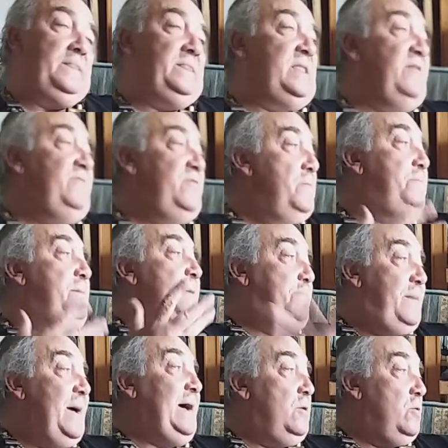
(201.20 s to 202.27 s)
développé
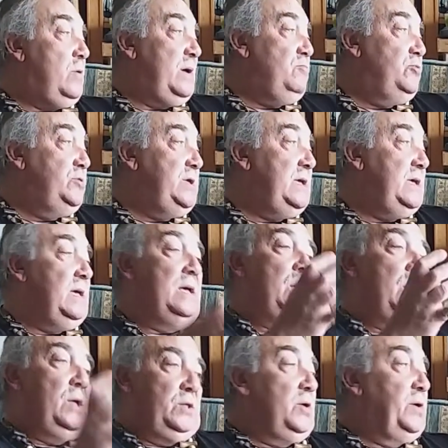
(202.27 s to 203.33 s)
par Henri Boudet
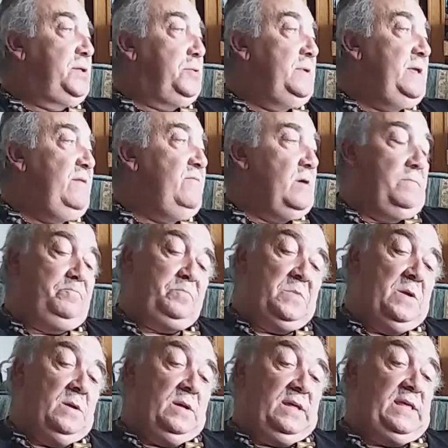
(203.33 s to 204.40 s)
dans son livre,
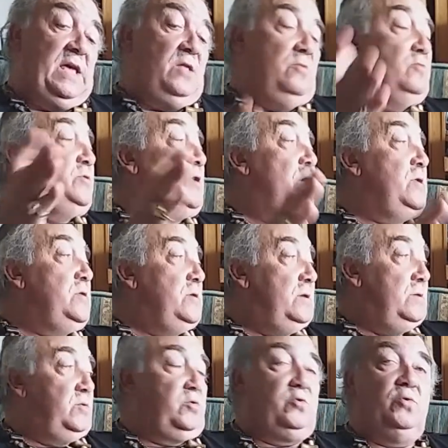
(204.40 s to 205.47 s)
qui nous donne
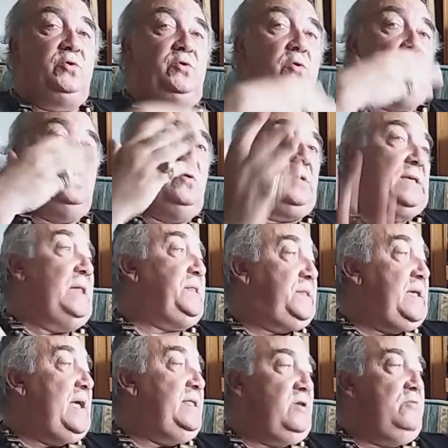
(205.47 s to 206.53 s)
toute une
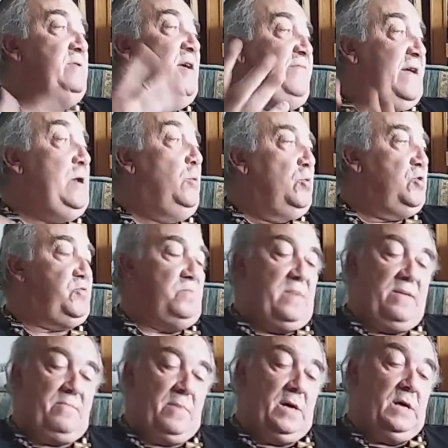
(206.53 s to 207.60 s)
cascade et une avalanche
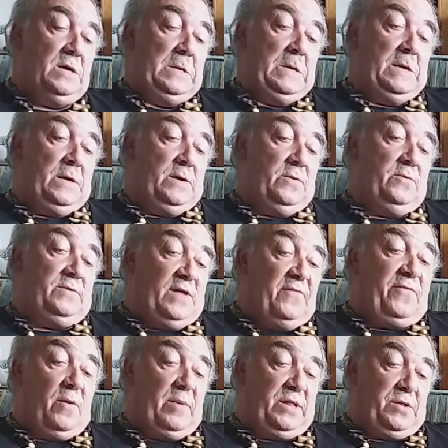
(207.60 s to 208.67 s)
même euh,
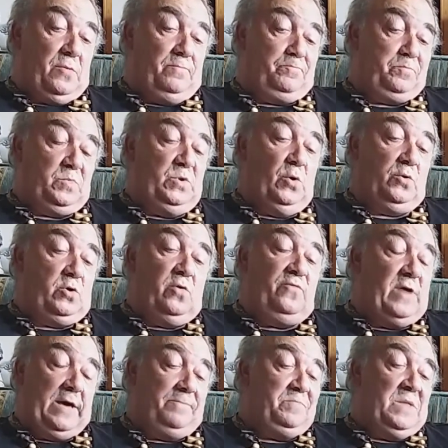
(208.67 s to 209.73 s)
d'informations. Donc euh,
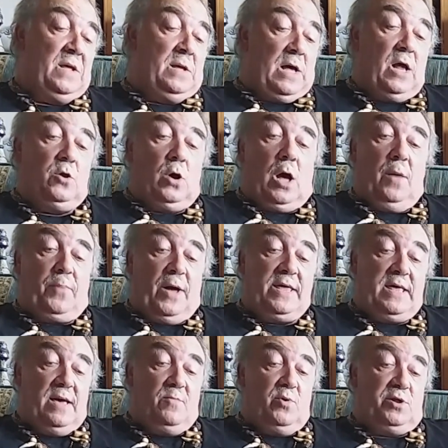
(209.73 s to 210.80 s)
voilà. Alors après, il
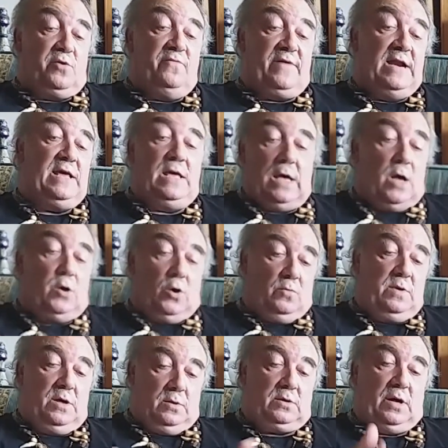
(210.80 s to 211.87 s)
y a Monsieur Vallée, alors
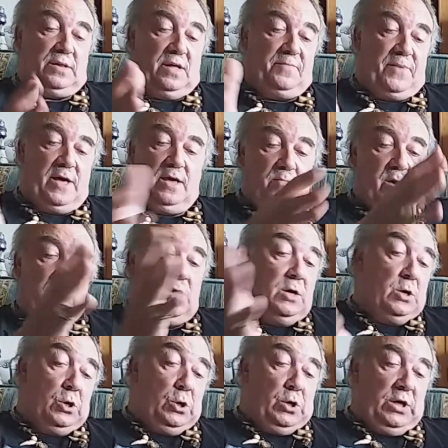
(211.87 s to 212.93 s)
lui, très sympa, il m'a,
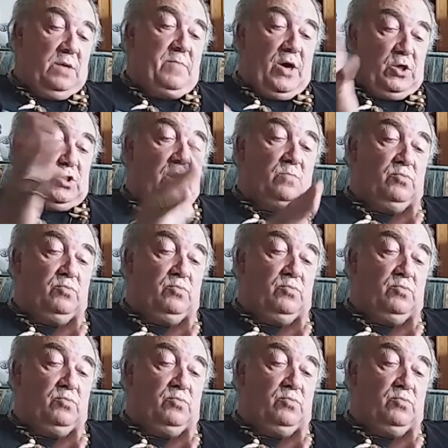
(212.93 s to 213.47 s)
il m'a acheté le